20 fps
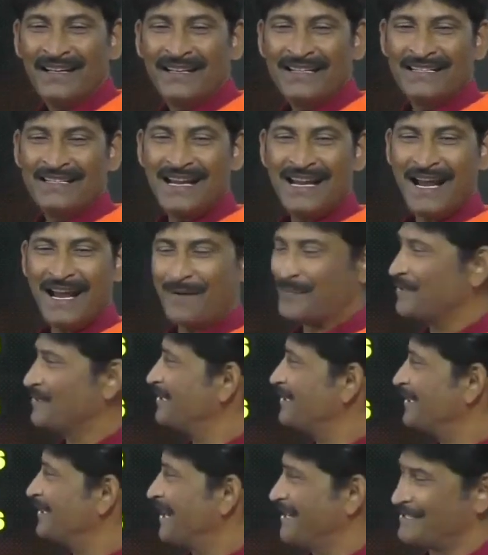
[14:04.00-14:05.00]
ये
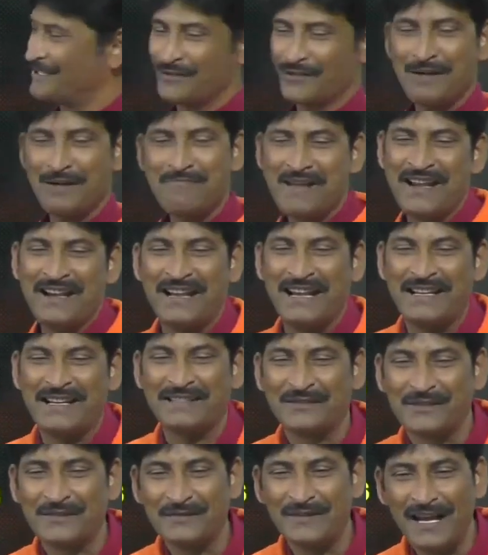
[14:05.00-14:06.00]
अपोजिट कैसे हो गया मेरी नहीं
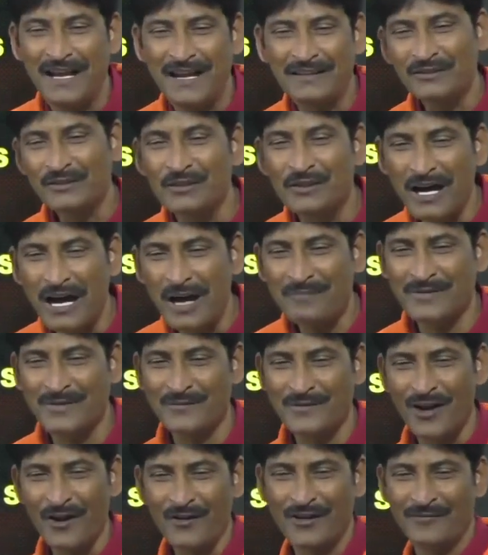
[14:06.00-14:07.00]
समझ में आया तो आप
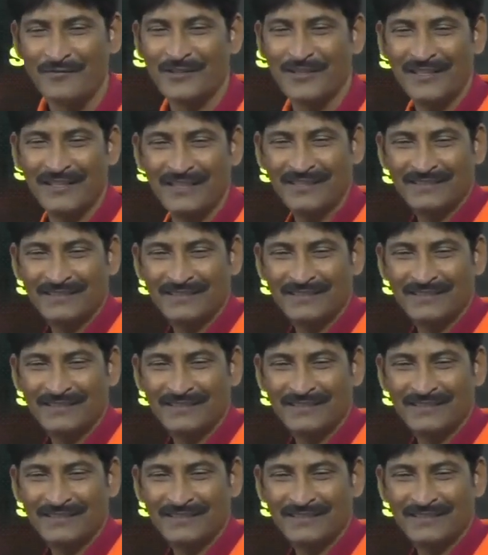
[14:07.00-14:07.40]
समझाओगे मुझे